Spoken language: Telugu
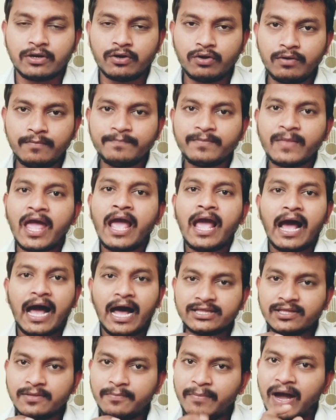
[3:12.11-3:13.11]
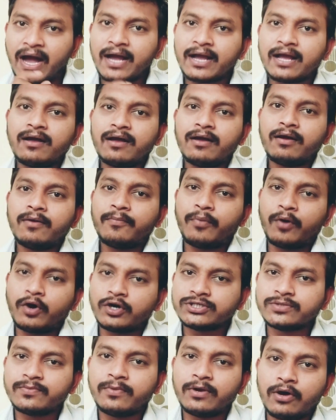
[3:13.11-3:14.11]
లో అది బాగా
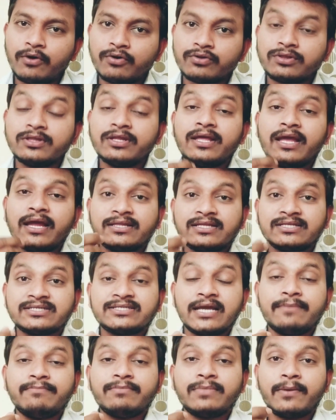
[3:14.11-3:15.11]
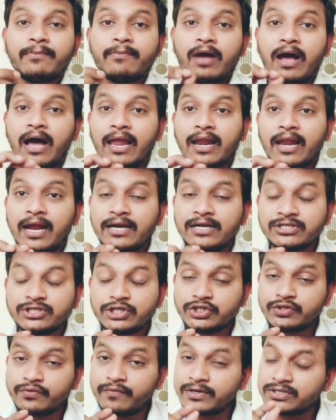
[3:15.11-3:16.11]
పాసిబుల్ అవుతుంది అట్ ద సేమ్ టైం అలాంటి
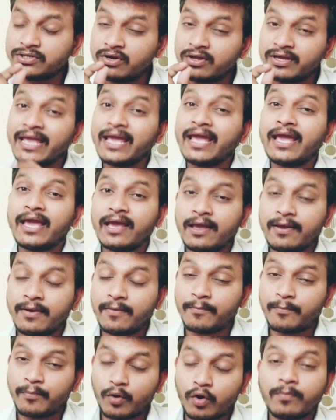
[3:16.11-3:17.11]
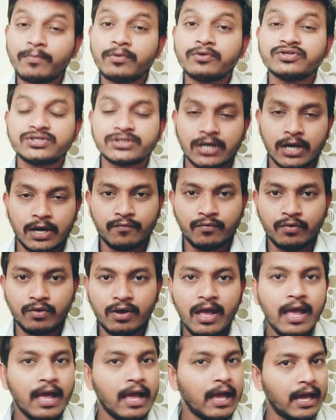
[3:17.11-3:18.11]
లో ఏ ప్రాబ్లమ్స్ రావు
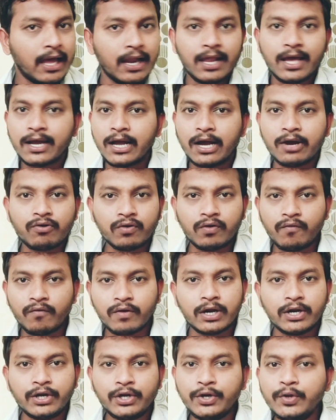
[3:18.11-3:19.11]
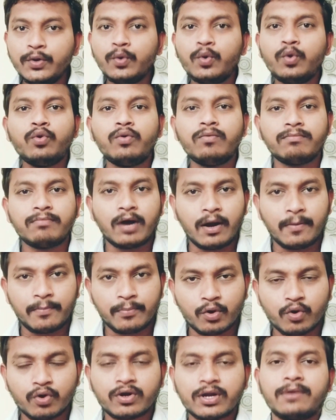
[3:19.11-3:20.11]
అలా కాకుండా ఒక న్యూ
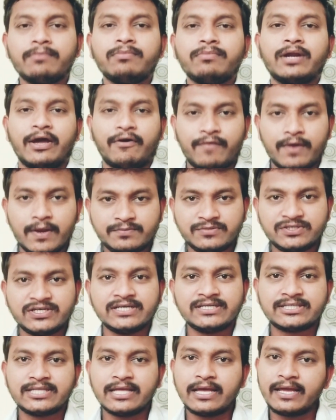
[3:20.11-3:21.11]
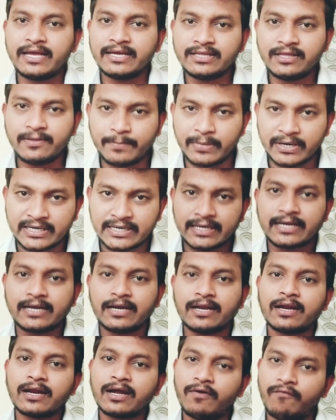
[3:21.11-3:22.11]
ప్రోగ్రామ్ డెవలప్ చేస్తే ఏది
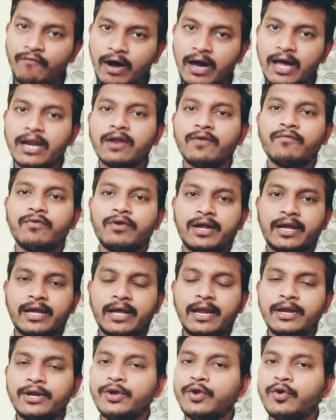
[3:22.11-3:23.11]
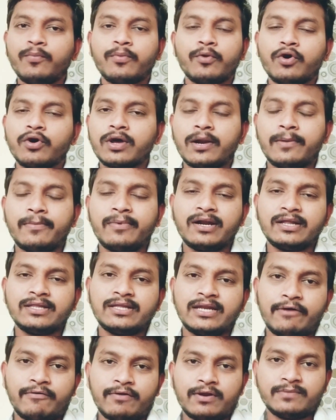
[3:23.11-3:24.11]
పర్టికులర్గా వాళ్ళ వరకే న్యూ ప్రోగ్రామ్
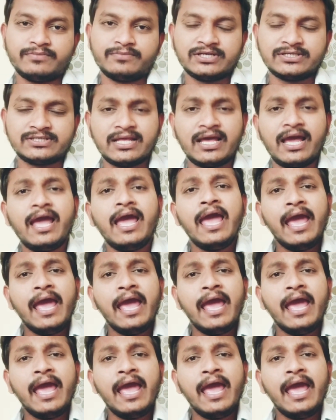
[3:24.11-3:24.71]
అనేది డెవలప్ చేస్తే